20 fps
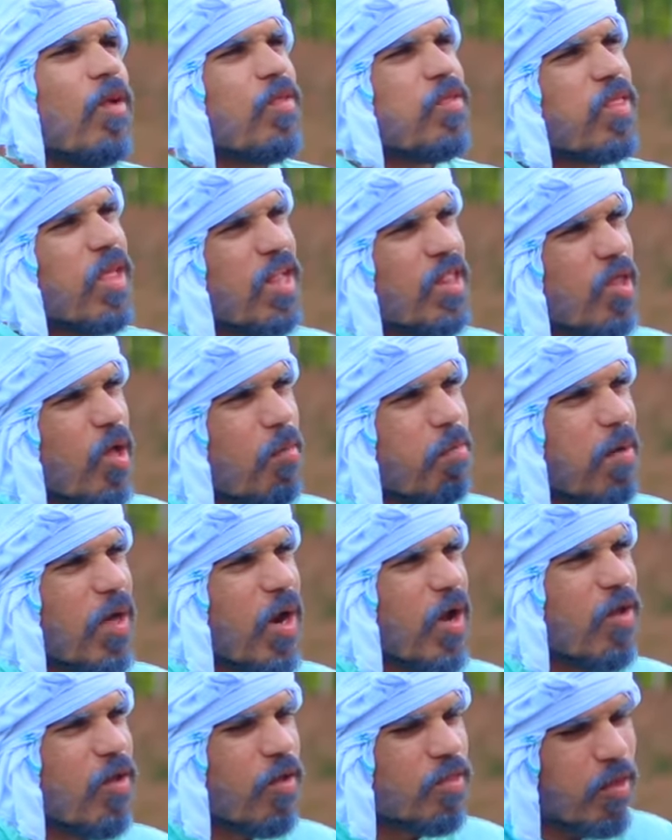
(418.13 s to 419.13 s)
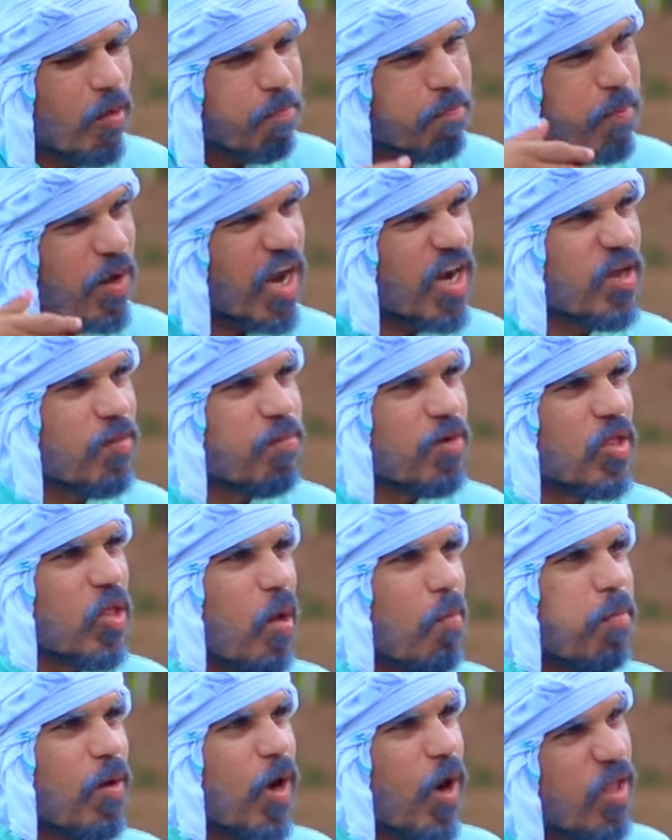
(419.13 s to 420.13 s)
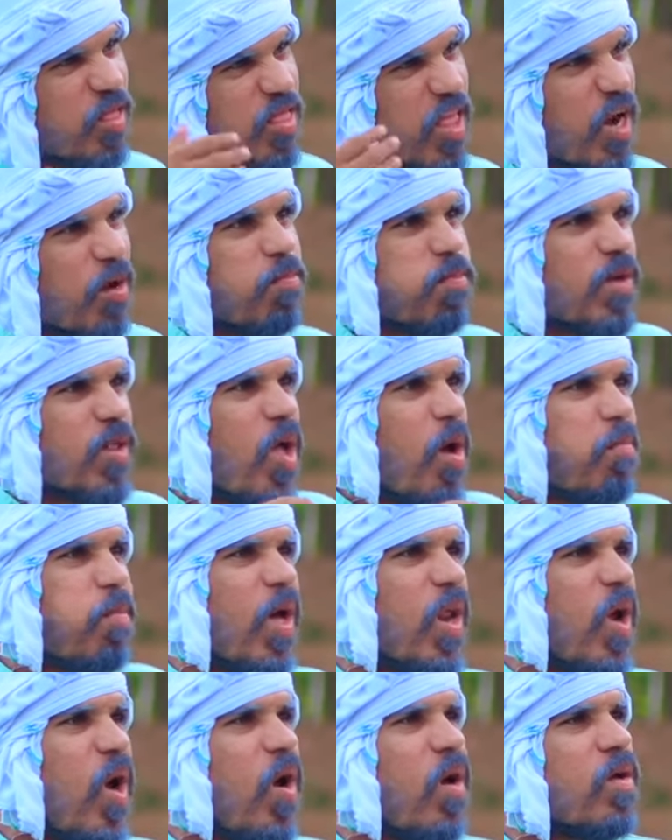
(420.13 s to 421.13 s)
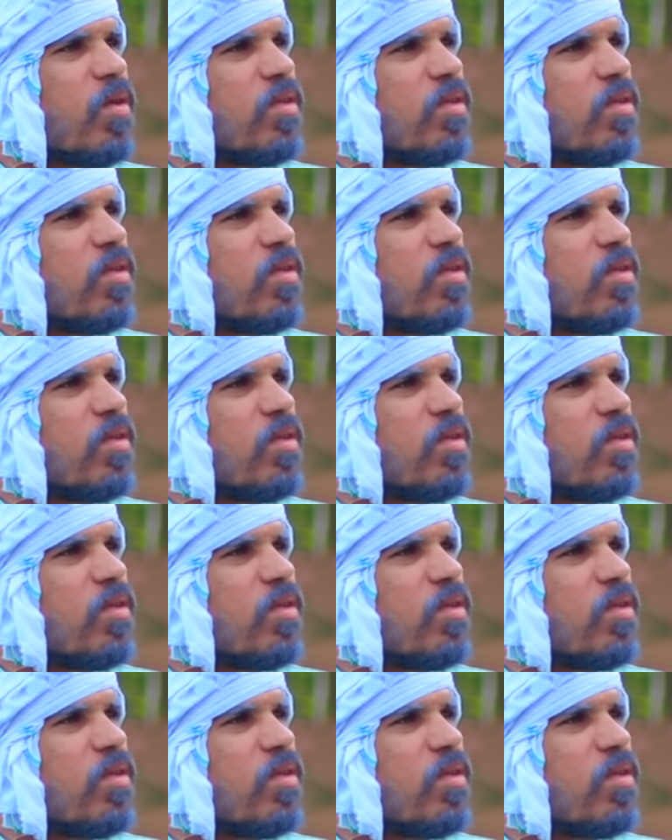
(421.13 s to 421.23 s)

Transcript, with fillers: तो दिल ना भरा यहाँ तो पेट भी ना भरा दिल भी ना भरा